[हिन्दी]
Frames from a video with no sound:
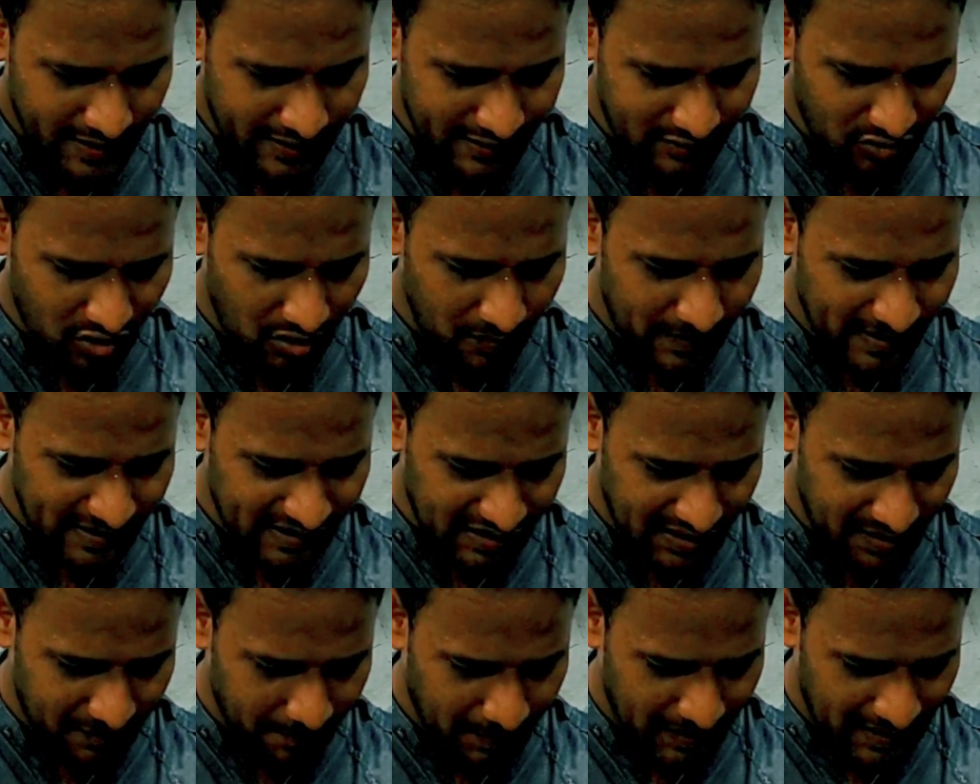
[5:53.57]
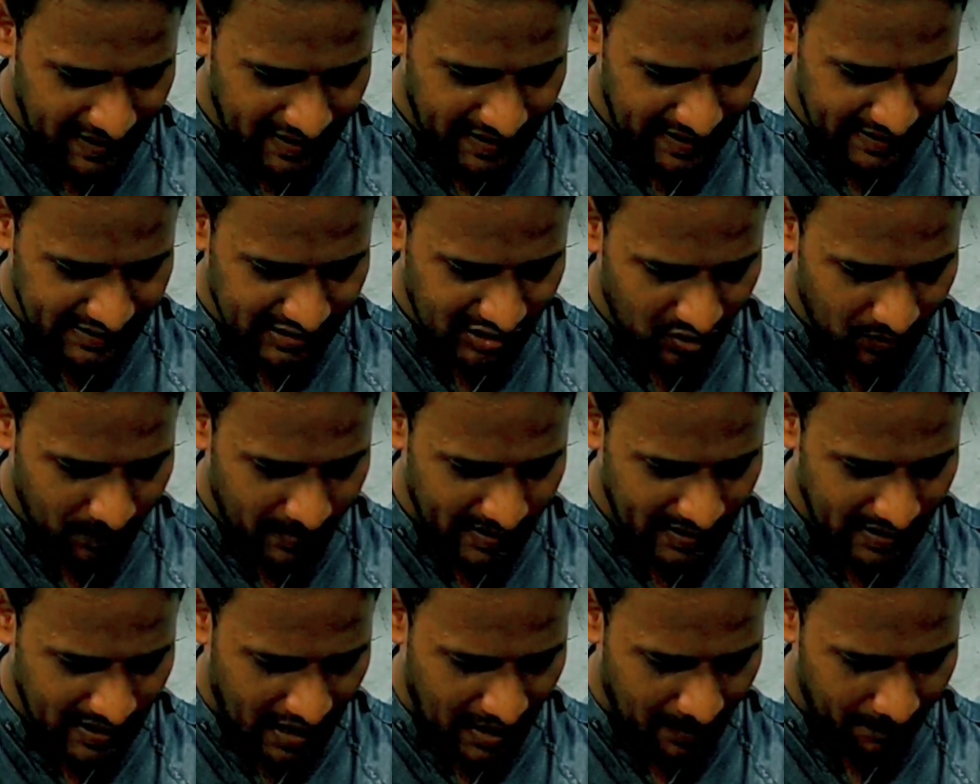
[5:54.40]
इनको मैं टीम पे ले लेता हूँ
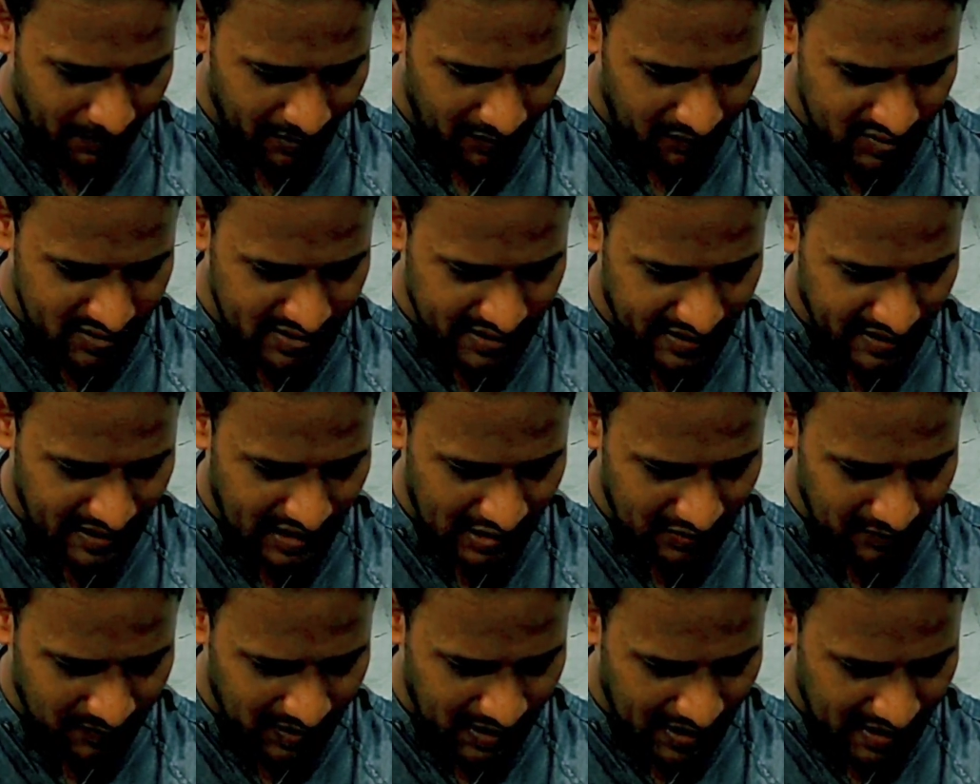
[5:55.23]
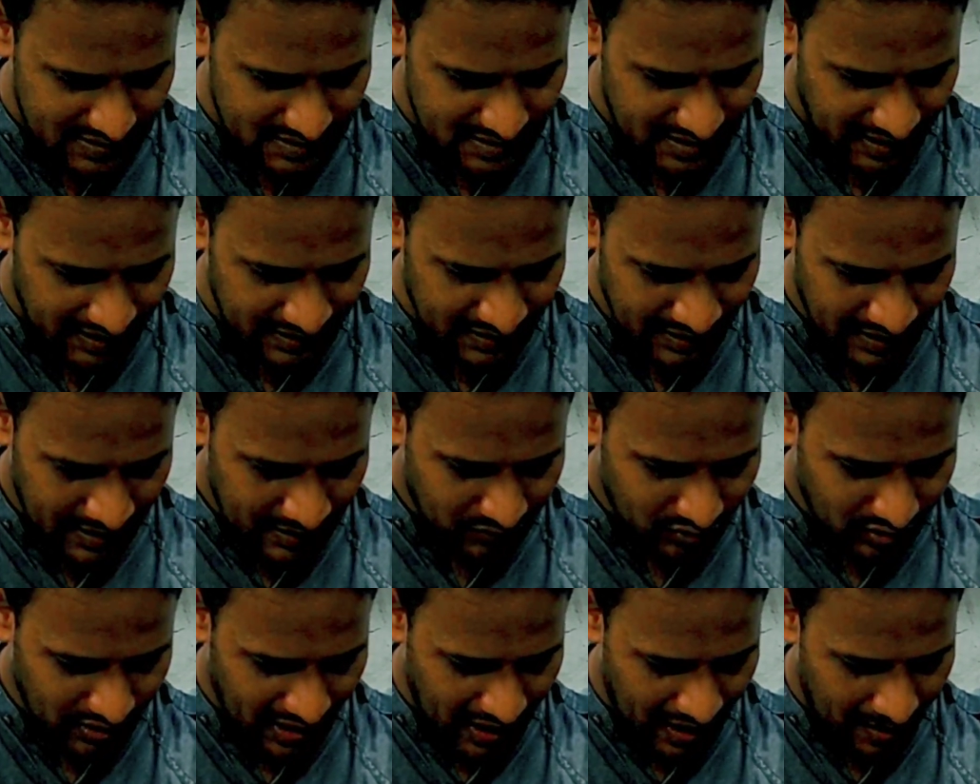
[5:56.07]
भाई यहाँ पर कांत व्यास कांत
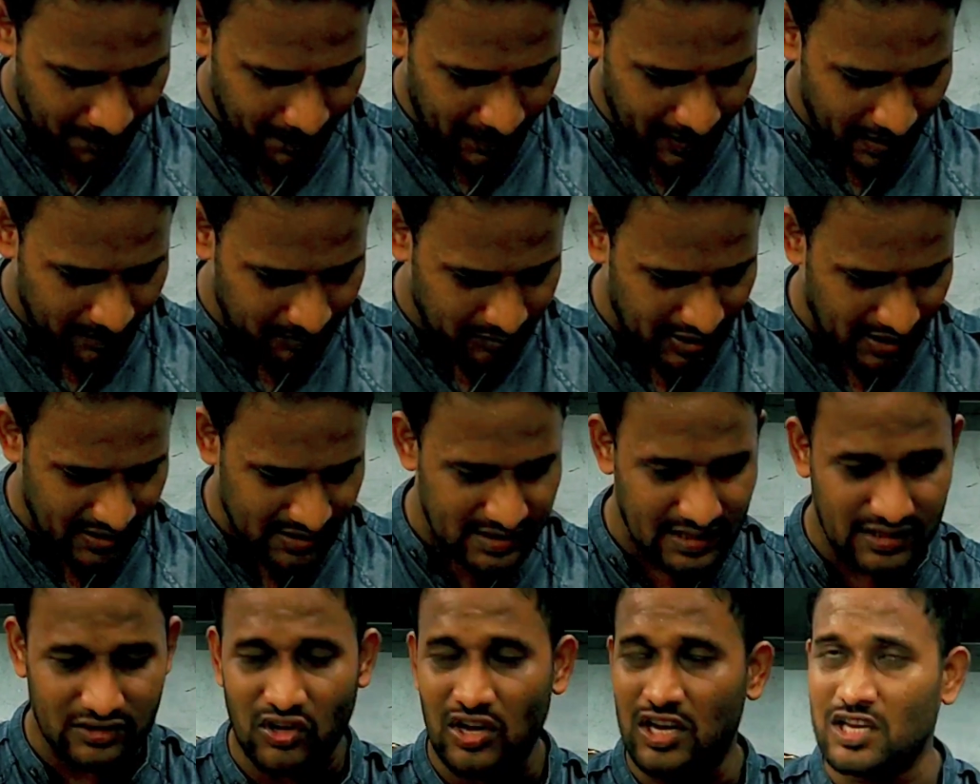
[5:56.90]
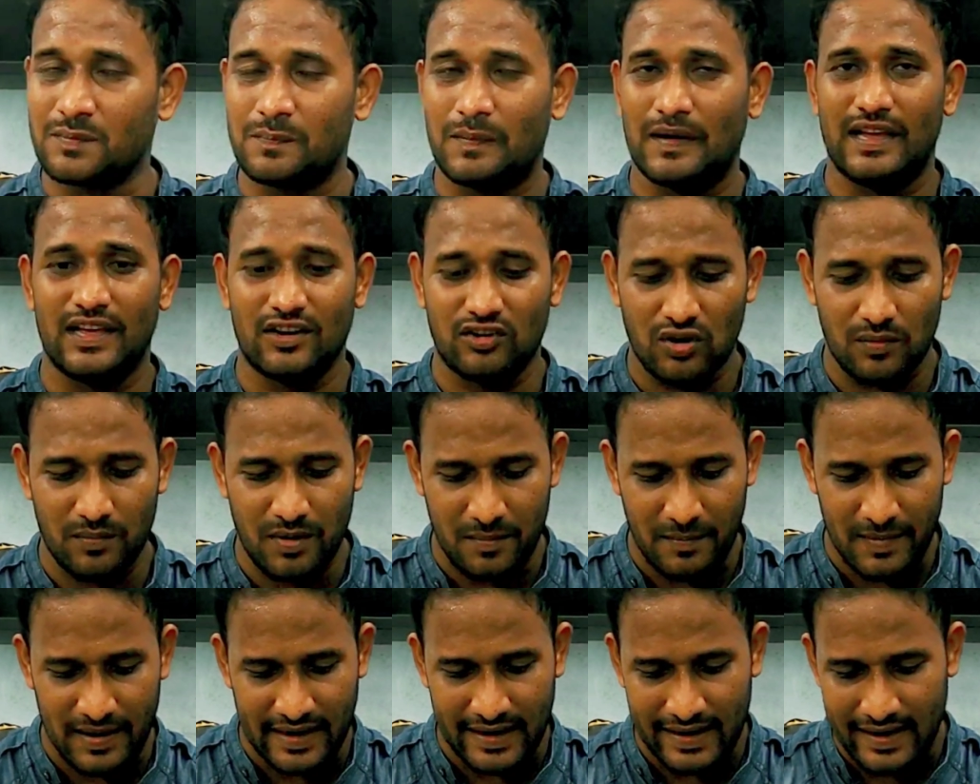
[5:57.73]
तो यहाँ पर आप देख सकते हो इस प्लेयर को
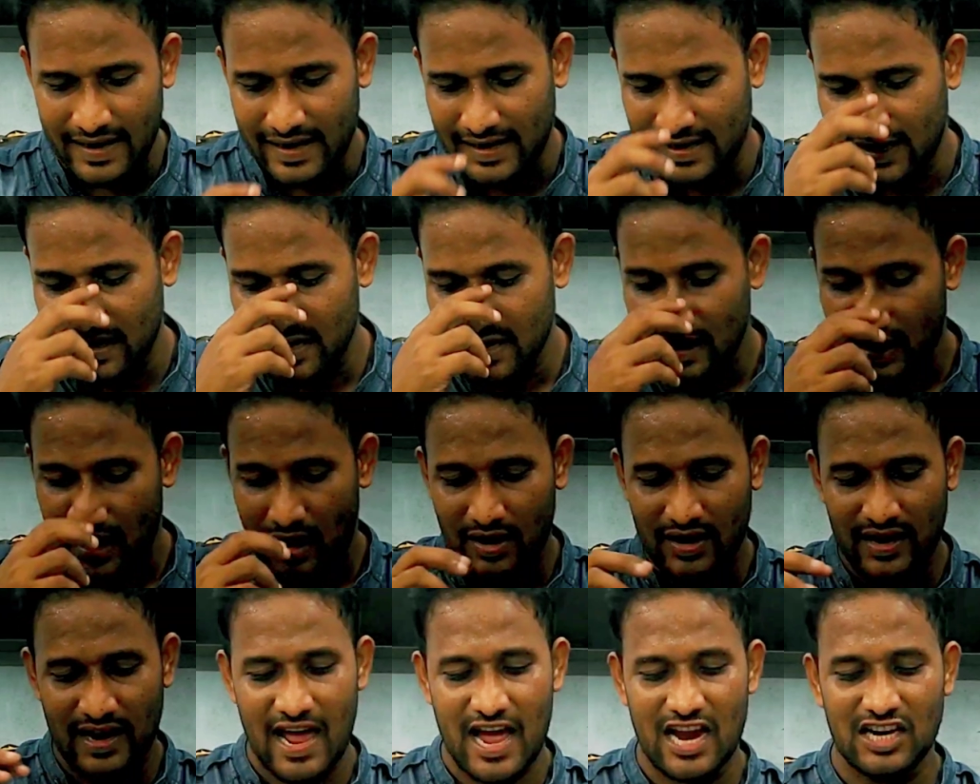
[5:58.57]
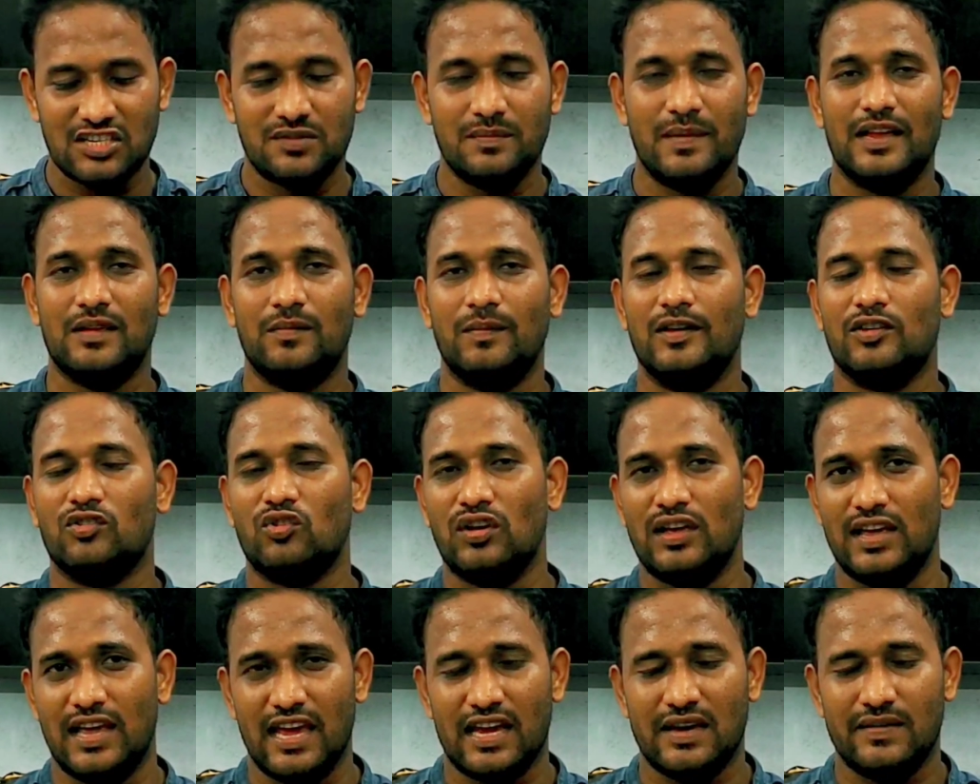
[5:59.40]
भी मैंने ले ली और लास्ट मैच में इसको
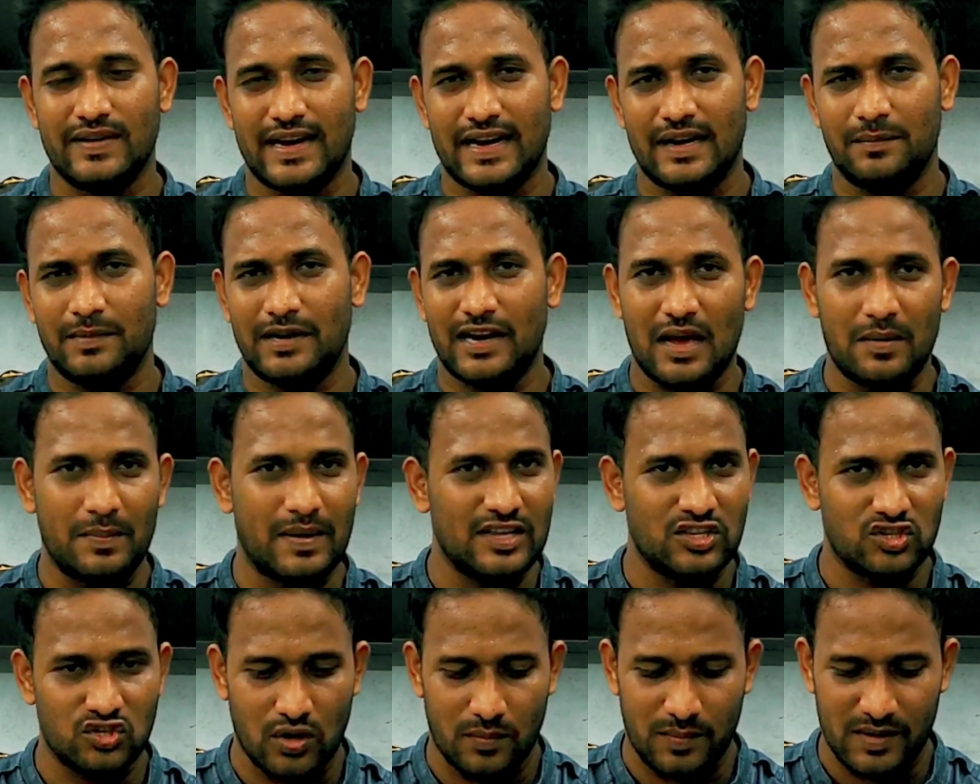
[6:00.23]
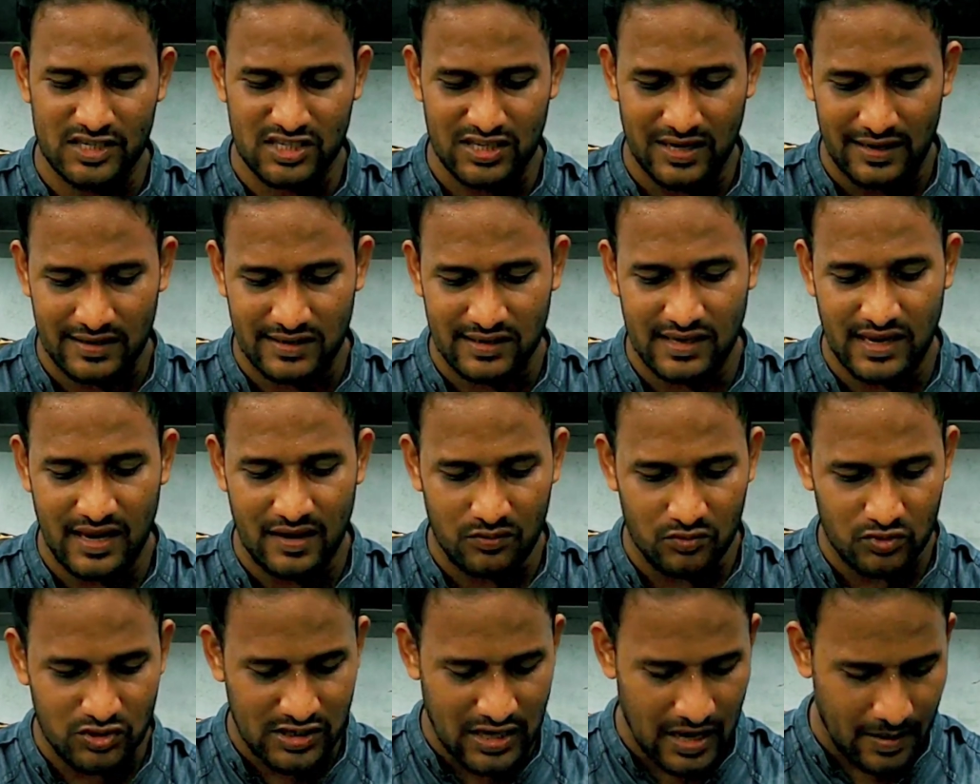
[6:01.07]
एक विकेट मिला भाई चौबीस रन दिए
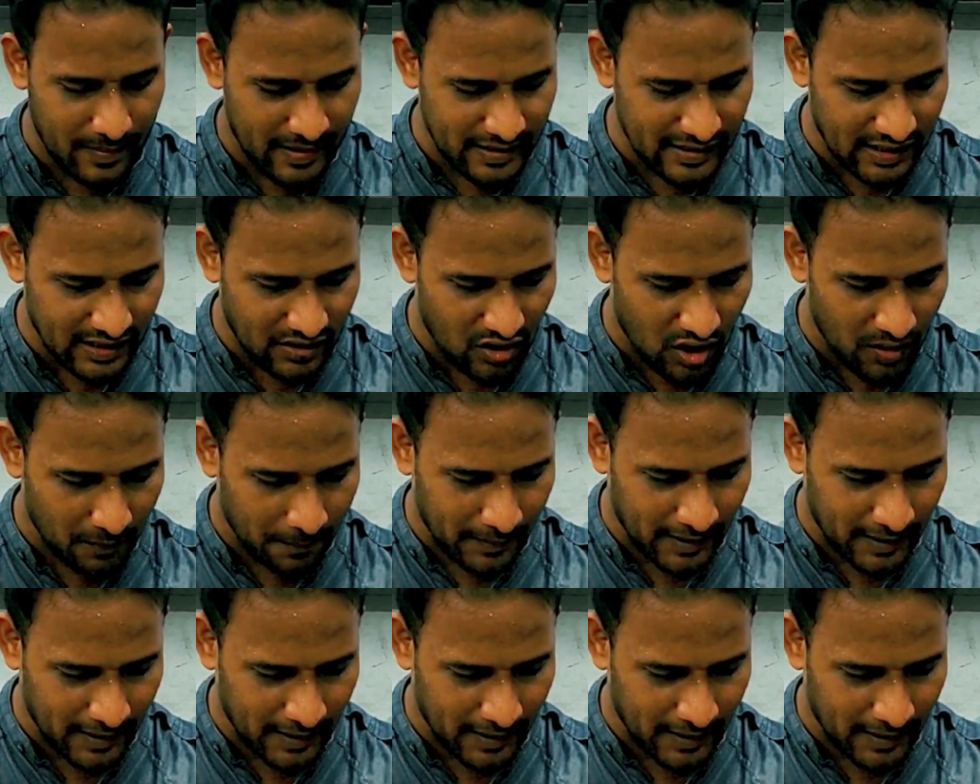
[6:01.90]
उसके बाद एक और